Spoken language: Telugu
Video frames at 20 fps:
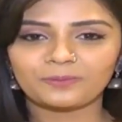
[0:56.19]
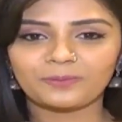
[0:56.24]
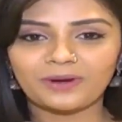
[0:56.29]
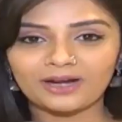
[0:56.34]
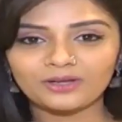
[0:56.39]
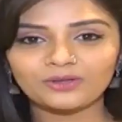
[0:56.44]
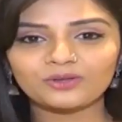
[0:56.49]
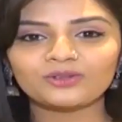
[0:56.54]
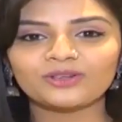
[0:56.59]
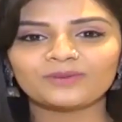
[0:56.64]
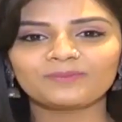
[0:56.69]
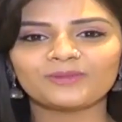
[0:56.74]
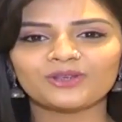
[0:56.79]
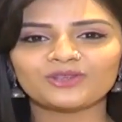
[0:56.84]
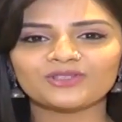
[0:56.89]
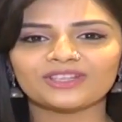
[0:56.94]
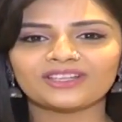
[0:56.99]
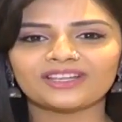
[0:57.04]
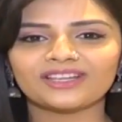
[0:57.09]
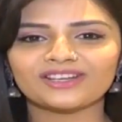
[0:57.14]
పాటు
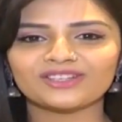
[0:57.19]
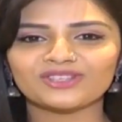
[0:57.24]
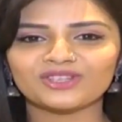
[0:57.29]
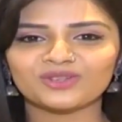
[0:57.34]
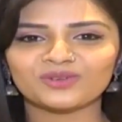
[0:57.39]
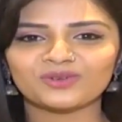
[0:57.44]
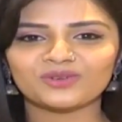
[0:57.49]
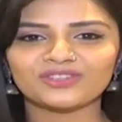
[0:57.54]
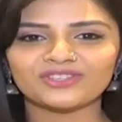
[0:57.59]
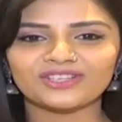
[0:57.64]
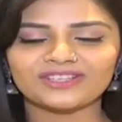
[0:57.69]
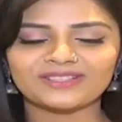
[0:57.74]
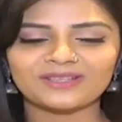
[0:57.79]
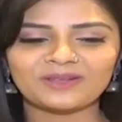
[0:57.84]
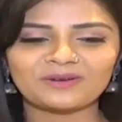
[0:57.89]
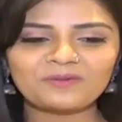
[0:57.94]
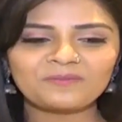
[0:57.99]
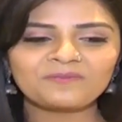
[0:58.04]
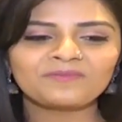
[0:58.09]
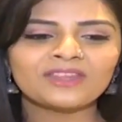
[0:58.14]
మ్యూజిక్ డైరెక్షన్ కూడా
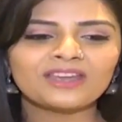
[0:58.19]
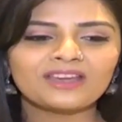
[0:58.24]
చేశారు